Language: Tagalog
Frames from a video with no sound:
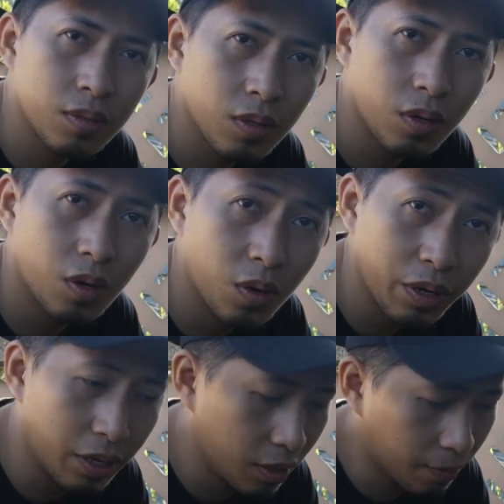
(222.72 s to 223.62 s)
so,
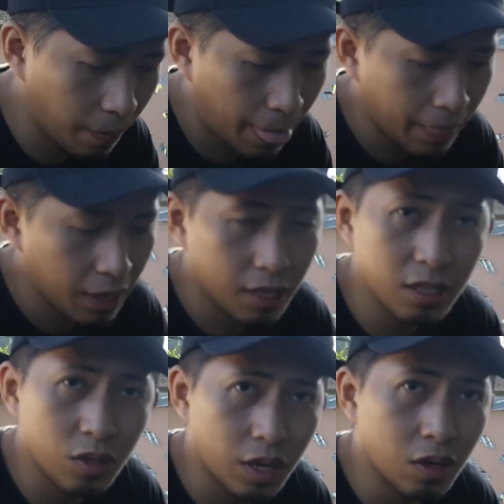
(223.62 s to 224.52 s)
okay.
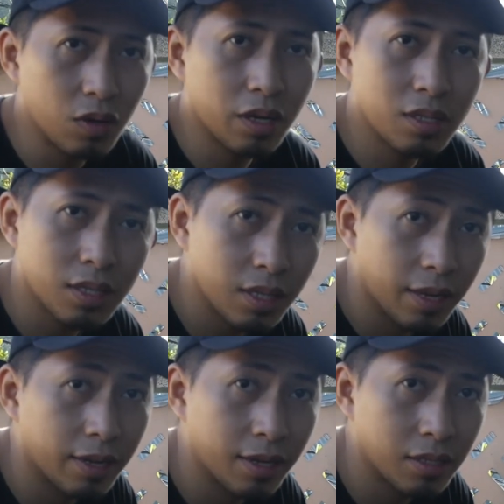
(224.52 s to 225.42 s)
Andito na ako ngayon sa
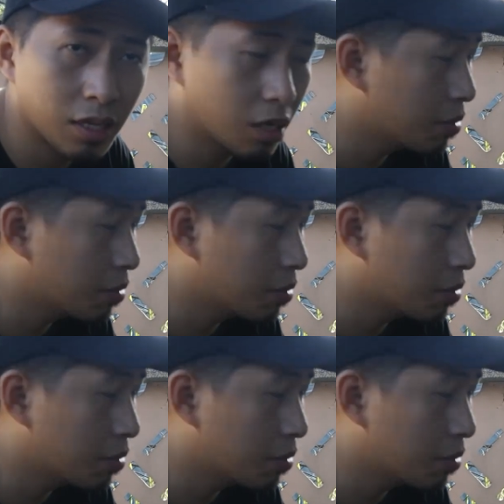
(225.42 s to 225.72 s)
terrace, sa